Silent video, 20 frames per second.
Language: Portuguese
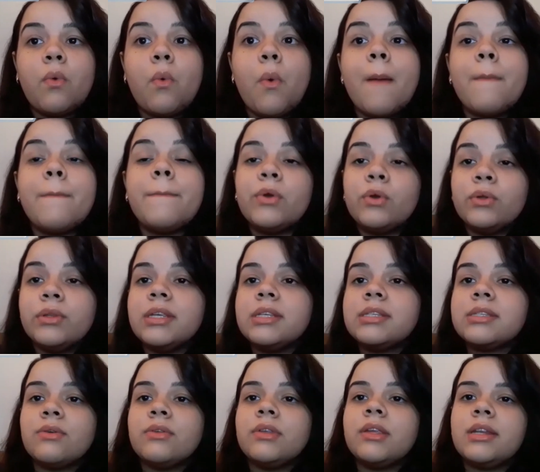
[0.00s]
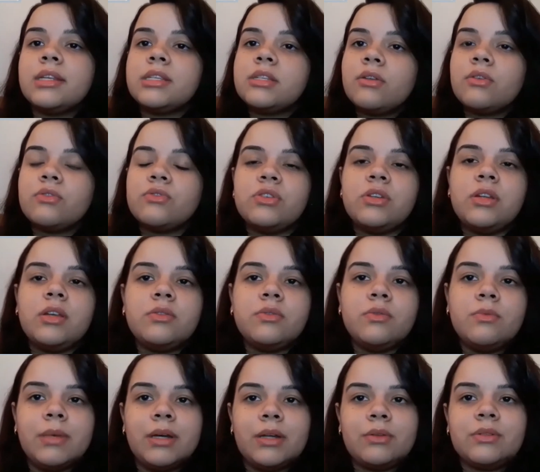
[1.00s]
com a proteção internacional dos direitos
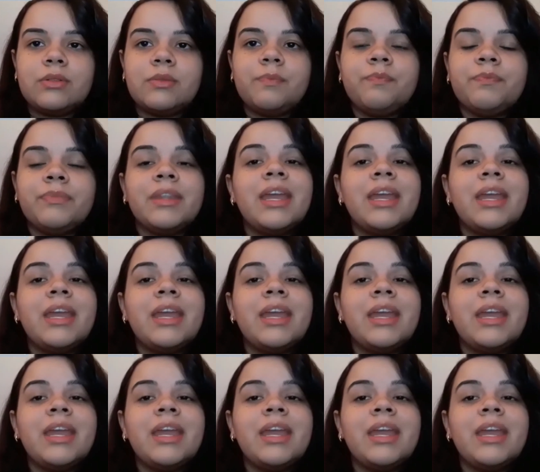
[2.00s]
humanos.